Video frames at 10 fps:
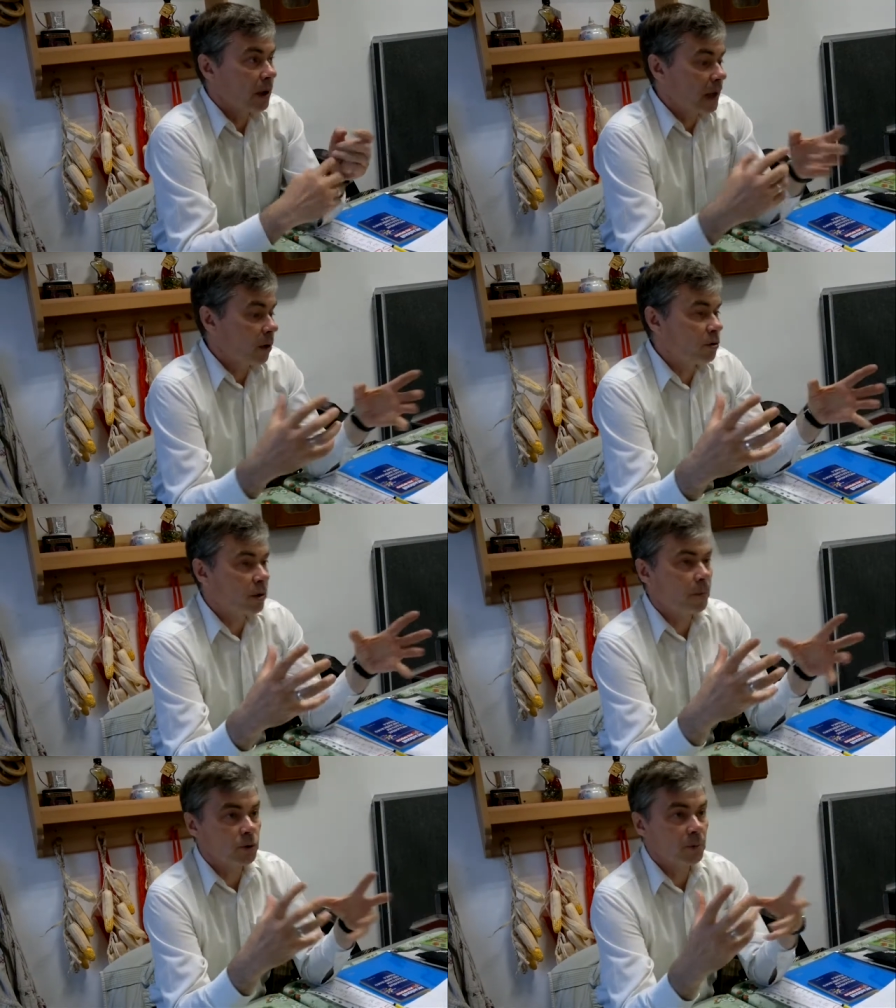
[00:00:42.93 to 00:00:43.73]
как
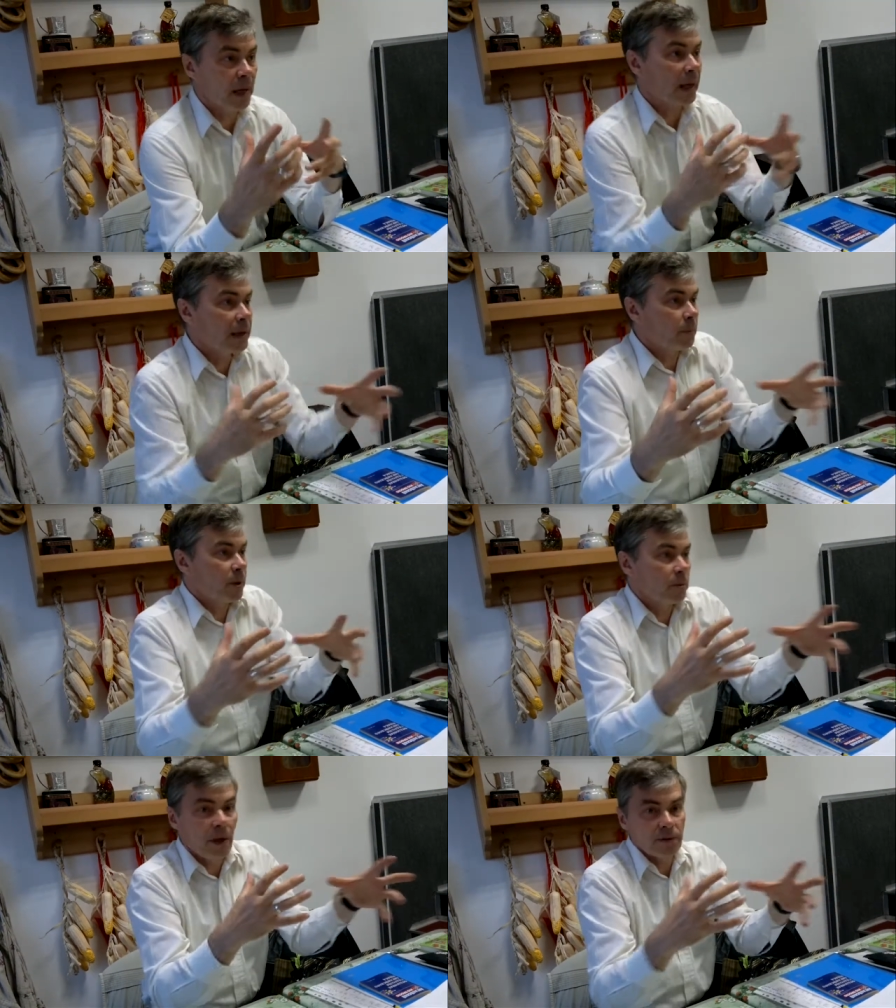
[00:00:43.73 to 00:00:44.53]
он-то потом, как они-то
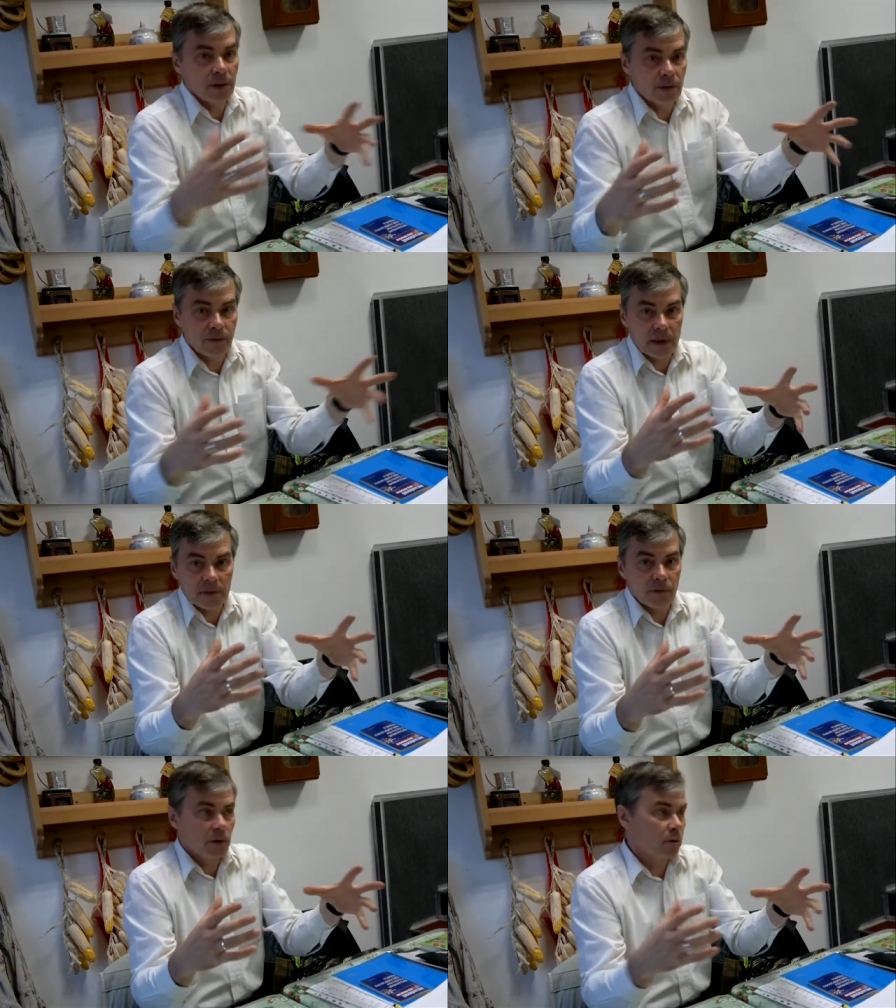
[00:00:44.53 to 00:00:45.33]
понимают все эти
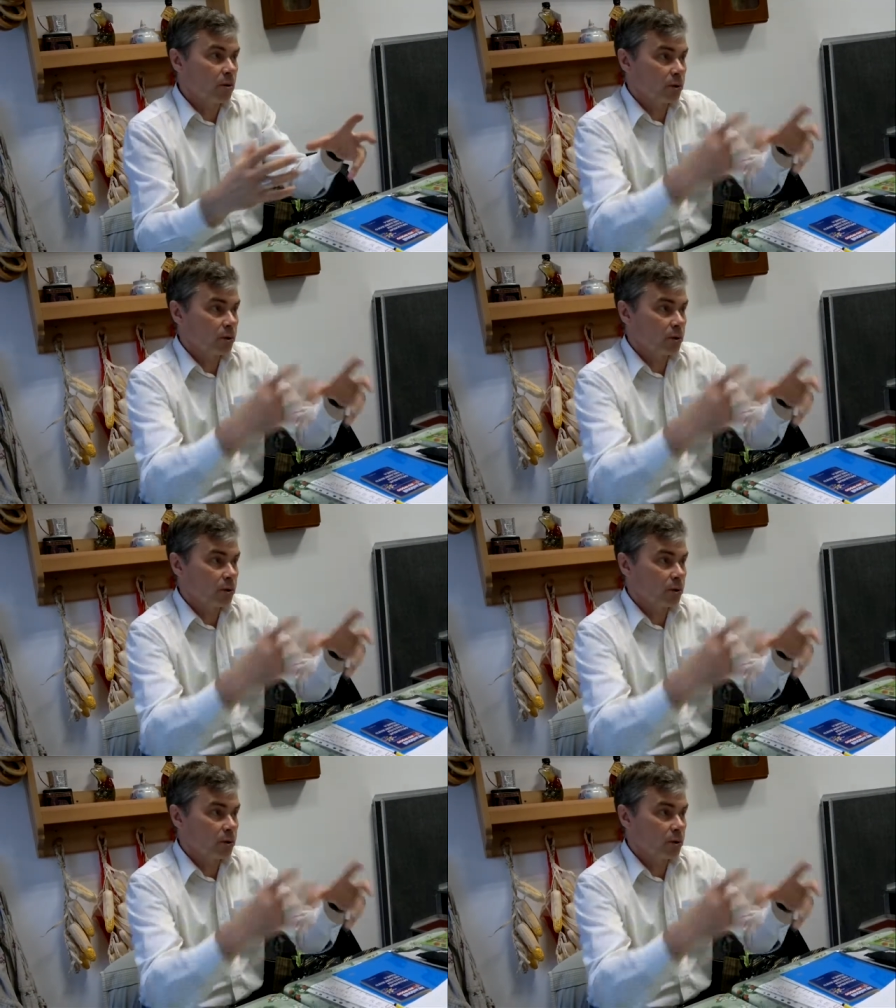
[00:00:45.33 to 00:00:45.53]
фразовые глаголы.